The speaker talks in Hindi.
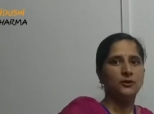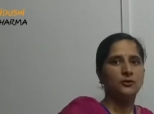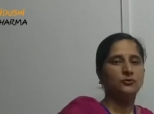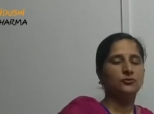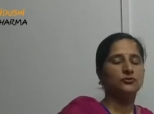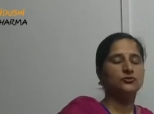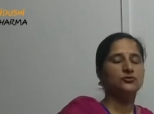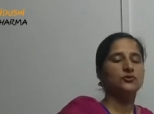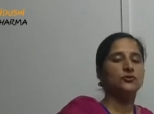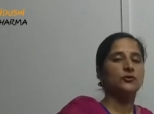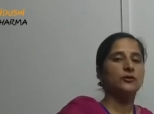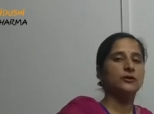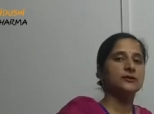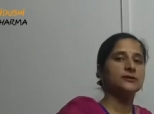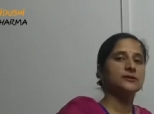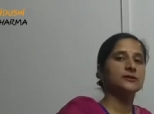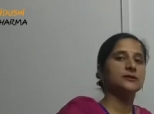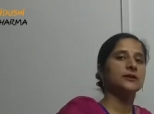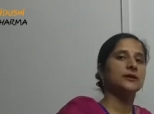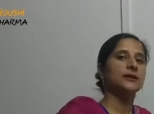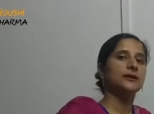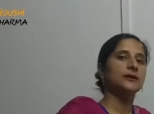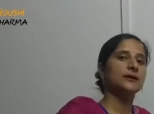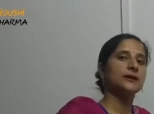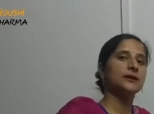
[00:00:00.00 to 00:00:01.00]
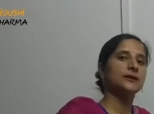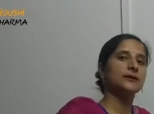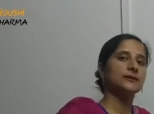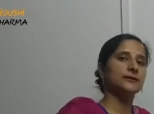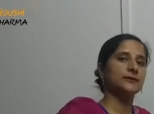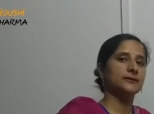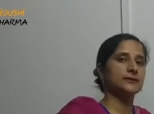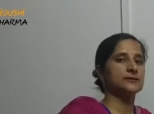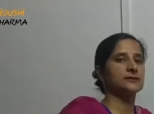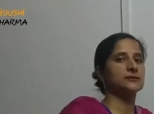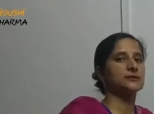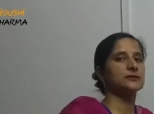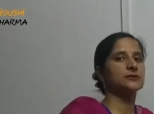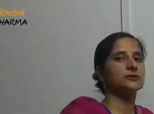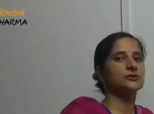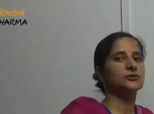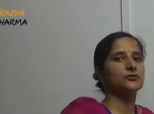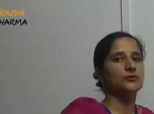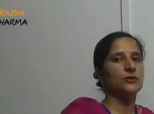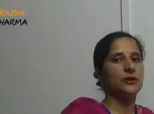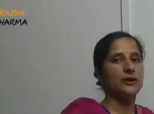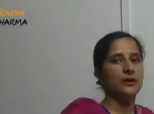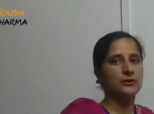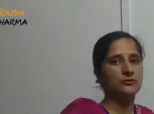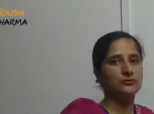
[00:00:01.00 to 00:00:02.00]
उसको किसी तरह का रिस्क
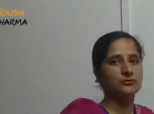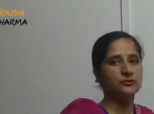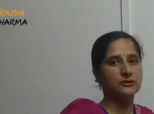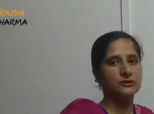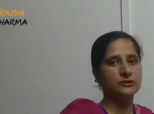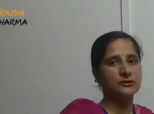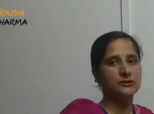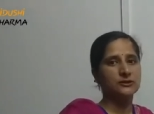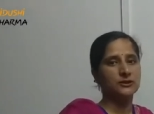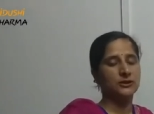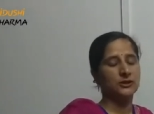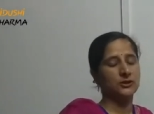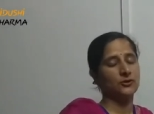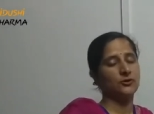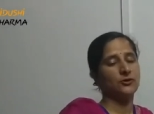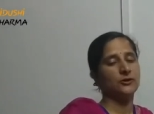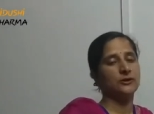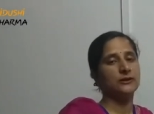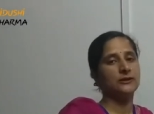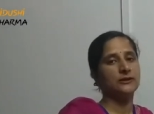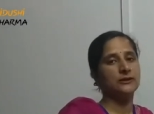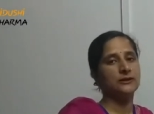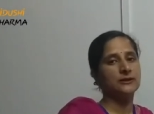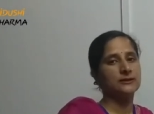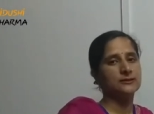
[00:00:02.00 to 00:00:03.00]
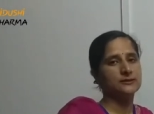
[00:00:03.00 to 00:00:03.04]
जो है उसकी सिक्योरिटी